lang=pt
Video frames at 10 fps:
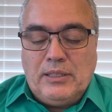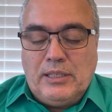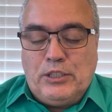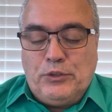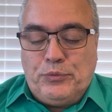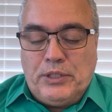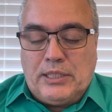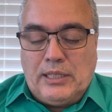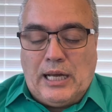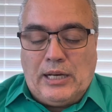
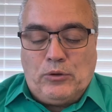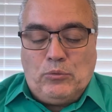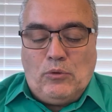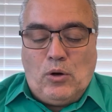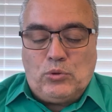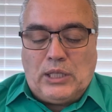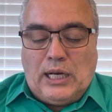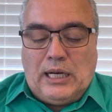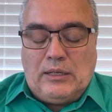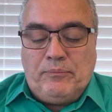edificaram um
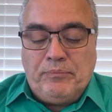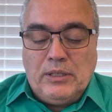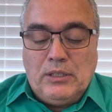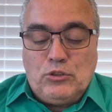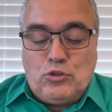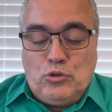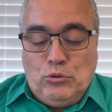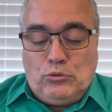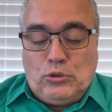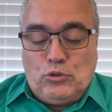altar
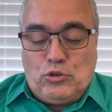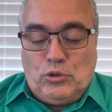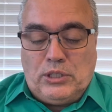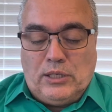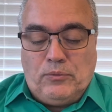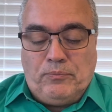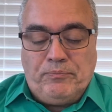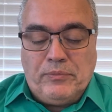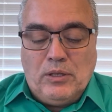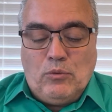junto ao Jordão,
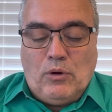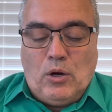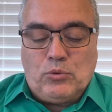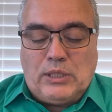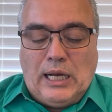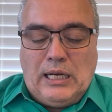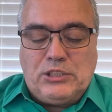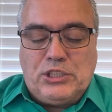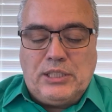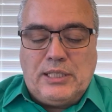um altar
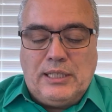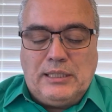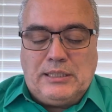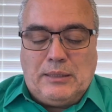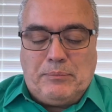de grande